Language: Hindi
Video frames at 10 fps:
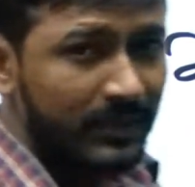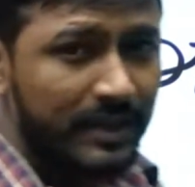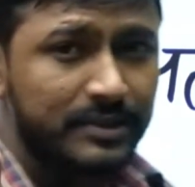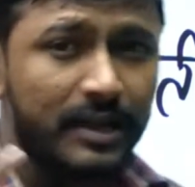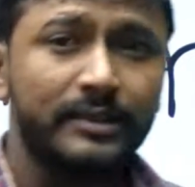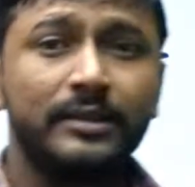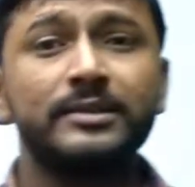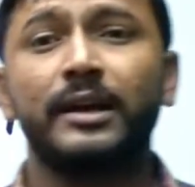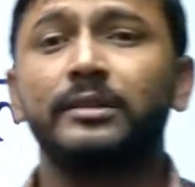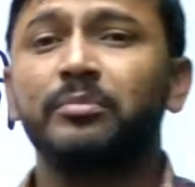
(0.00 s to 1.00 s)
साथ ही
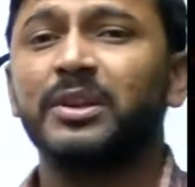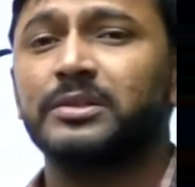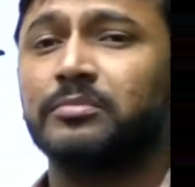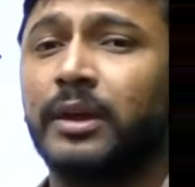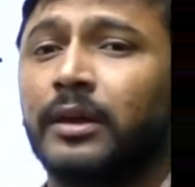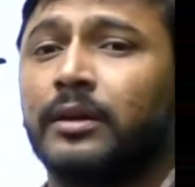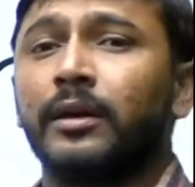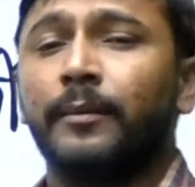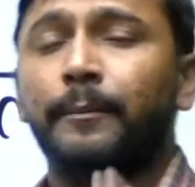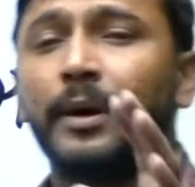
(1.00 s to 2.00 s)
साथ में इसमें
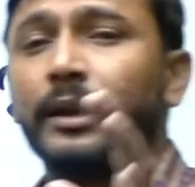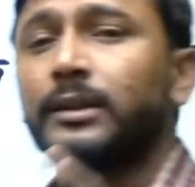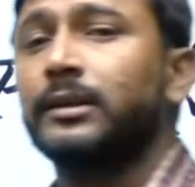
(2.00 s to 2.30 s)
भारत